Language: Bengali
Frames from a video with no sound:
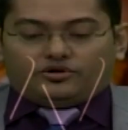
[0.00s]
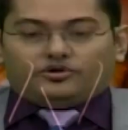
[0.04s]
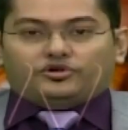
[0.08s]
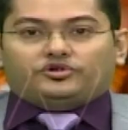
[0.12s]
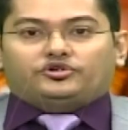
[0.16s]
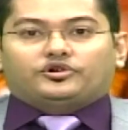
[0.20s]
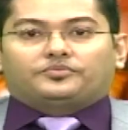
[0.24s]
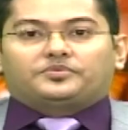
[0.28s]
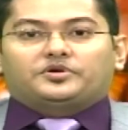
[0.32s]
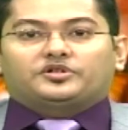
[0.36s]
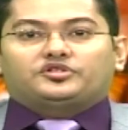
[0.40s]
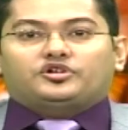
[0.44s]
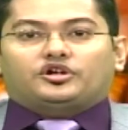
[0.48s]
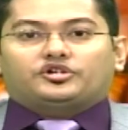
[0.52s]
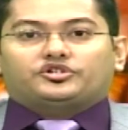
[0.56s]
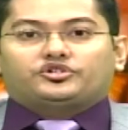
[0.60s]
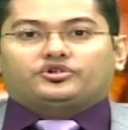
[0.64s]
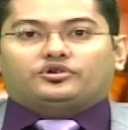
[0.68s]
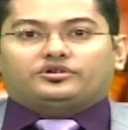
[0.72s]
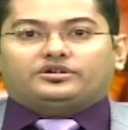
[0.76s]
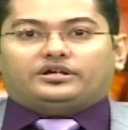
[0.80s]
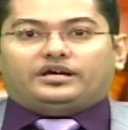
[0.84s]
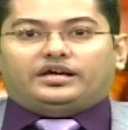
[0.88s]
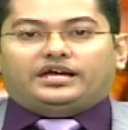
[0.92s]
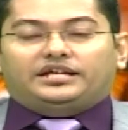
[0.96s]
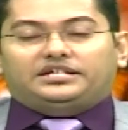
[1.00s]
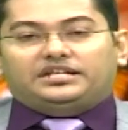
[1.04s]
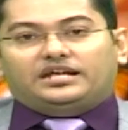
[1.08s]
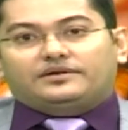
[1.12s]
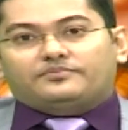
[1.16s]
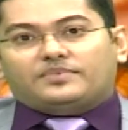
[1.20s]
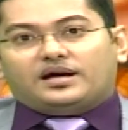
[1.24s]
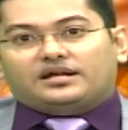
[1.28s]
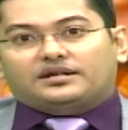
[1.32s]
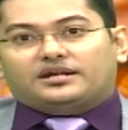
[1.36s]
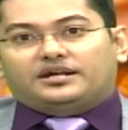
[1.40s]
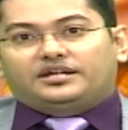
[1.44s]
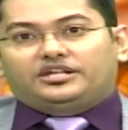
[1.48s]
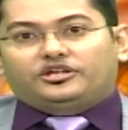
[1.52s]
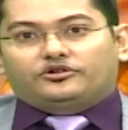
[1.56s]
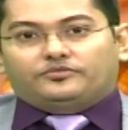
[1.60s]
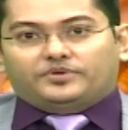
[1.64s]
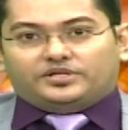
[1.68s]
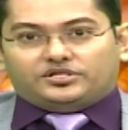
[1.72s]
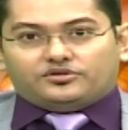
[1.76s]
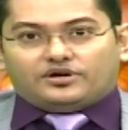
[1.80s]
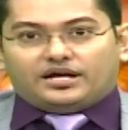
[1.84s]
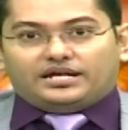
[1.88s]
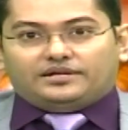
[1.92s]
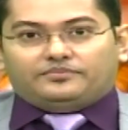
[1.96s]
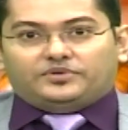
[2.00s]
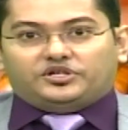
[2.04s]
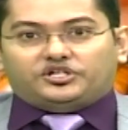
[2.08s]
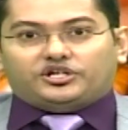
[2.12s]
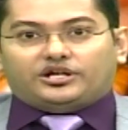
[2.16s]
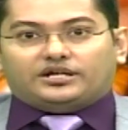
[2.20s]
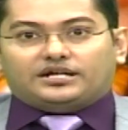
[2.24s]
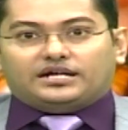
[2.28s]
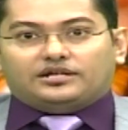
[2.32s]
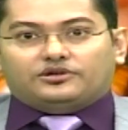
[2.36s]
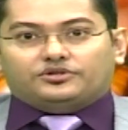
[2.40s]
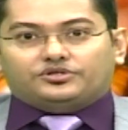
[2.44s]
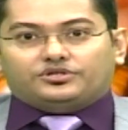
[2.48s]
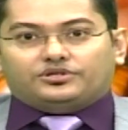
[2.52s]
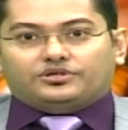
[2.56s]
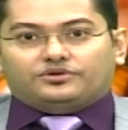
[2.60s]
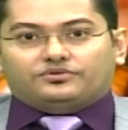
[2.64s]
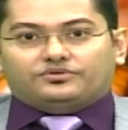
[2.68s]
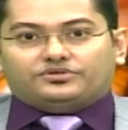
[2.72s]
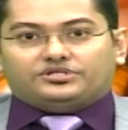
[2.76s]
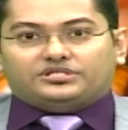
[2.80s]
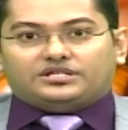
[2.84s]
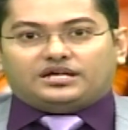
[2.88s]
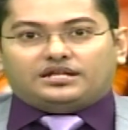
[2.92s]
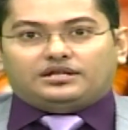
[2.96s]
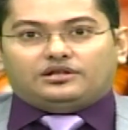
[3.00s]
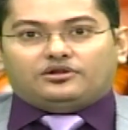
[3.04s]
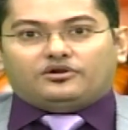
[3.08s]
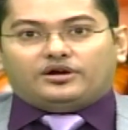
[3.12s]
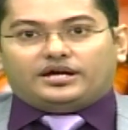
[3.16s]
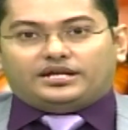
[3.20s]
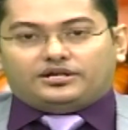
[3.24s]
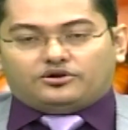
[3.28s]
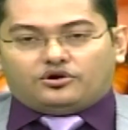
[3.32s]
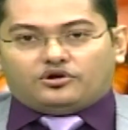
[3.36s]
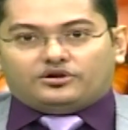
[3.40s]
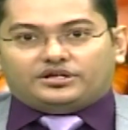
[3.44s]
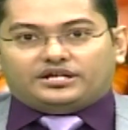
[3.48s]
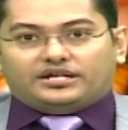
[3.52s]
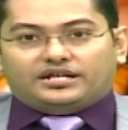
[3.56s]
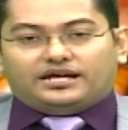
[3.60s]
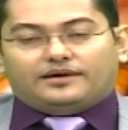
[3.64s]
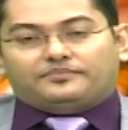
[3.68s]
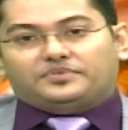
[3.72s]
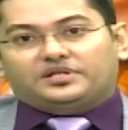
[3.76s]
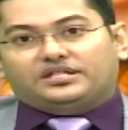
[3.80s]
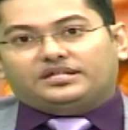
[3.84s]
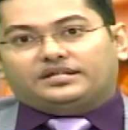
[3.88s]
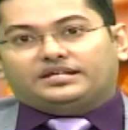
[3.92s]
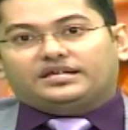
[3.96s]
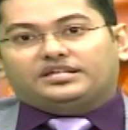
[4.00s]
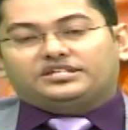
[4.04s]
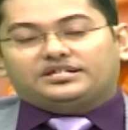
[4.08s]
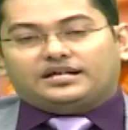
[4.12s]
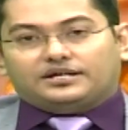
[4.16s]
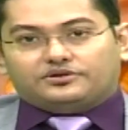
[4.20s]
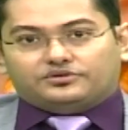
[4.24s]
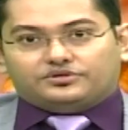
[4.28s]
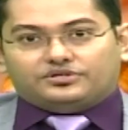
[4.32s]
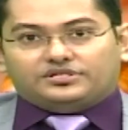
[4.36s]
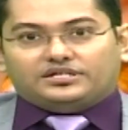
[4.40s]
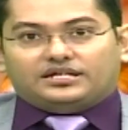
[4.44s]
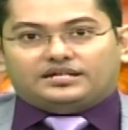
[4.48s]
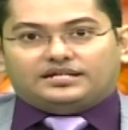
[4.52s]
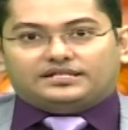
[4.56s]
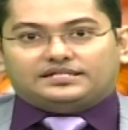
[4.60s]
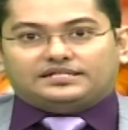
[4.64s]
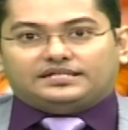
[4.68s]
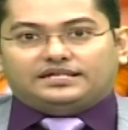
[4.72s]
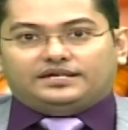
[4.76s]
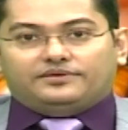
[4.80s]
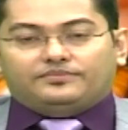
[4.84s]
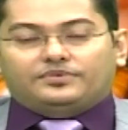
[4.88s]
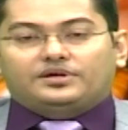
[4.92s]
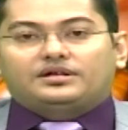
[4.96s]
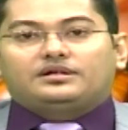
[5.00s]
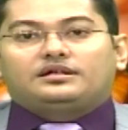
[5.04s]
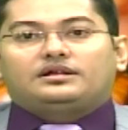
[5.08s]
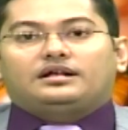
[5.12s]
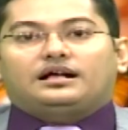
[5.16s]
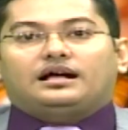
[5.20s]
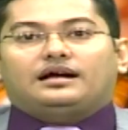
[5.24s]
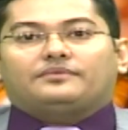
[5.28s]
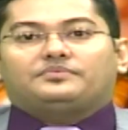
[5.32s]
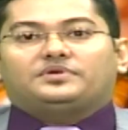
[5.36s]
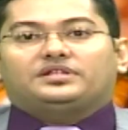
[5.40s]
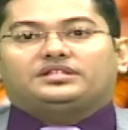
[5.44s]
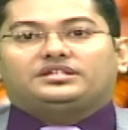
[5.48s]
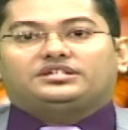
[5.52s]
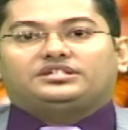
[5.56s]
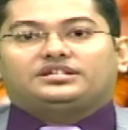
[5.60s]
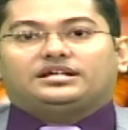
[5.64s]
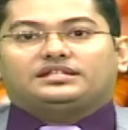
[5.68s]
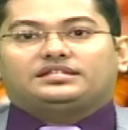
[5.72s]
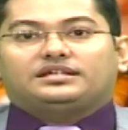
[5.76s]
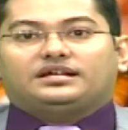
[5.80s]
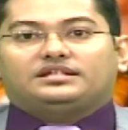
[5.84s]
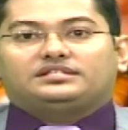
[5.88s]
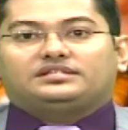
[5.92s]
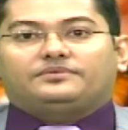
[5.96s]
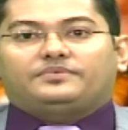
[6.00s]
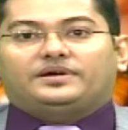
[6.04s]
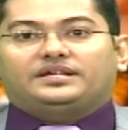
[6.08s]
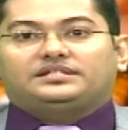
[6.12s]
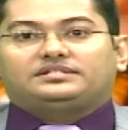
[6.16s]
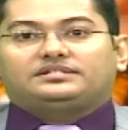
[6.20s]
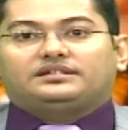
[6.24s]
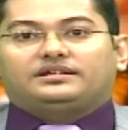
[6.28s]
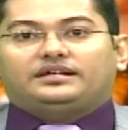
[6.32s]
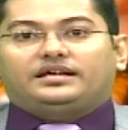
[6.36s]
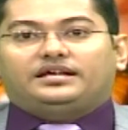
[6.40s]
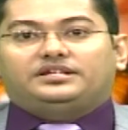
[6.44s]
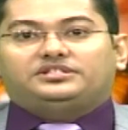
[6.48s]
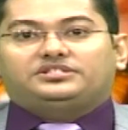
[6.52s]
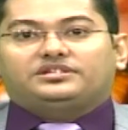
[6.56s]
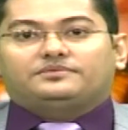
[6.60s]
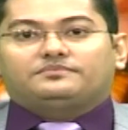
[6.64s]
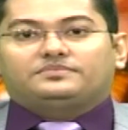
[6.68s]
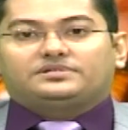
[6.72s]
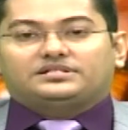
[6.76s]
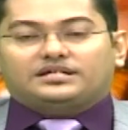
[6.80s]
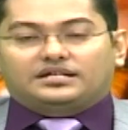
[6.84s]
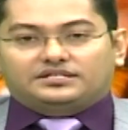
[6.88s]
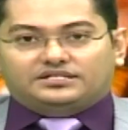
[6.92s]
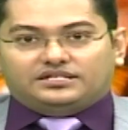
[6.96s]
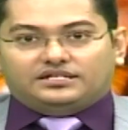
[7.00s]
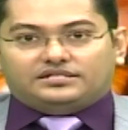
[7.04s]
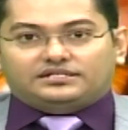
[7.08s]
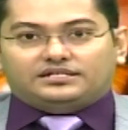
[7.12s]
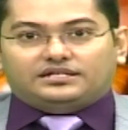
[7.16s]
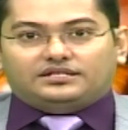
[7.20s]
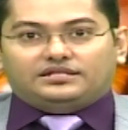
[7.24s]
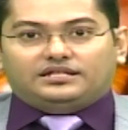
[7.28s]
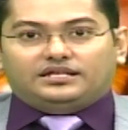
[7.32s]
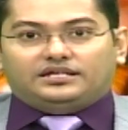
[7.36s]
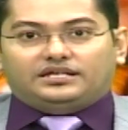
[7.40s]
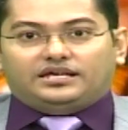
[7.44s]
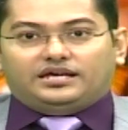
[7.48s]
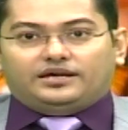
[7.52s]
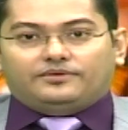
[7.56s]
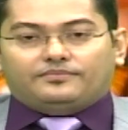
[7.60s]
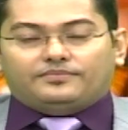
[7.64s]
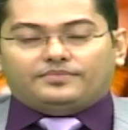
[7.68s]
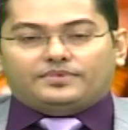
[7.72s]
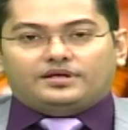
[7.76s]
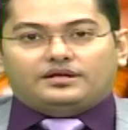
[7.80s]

সুপ্রিয় দর্শক এটিএন বাংলা নিয়মিত আইন বিষয়ক আলোচনা অনুষ্ঠান ল অ্যান্ড অর্ডারে আপনাদেরকে স্বাগত জানাচ্ছি আপনাদের সাথে আছে ব্যারিস্টার এইচ এম সঞ্জিত সিদ্দিকি